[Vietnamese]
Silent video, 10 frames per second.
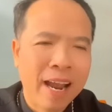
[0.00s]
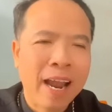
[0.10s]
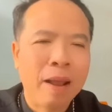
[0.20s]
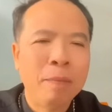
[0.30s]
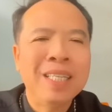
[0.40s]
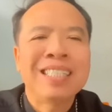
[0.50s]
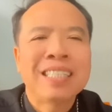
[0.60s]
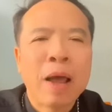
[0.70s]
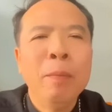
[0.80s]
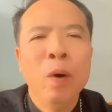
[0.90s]
và biết
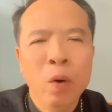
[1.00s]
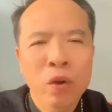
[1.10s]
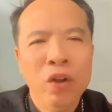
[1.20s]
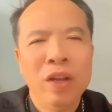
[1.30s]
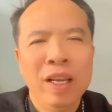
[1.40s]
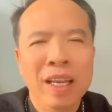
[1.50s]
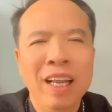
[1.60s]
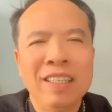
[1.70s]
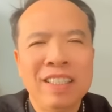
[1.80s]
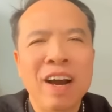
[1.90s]
sám hối
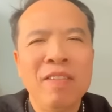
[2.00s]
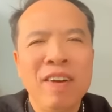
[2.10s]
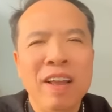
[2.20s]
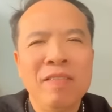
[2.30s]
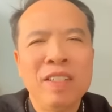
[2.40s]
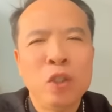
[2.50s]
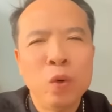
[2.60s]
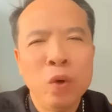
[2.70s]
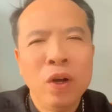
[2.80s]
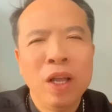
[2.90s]
để trở về với
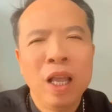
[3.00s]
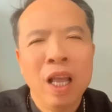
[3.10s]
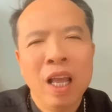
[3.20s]
Chúa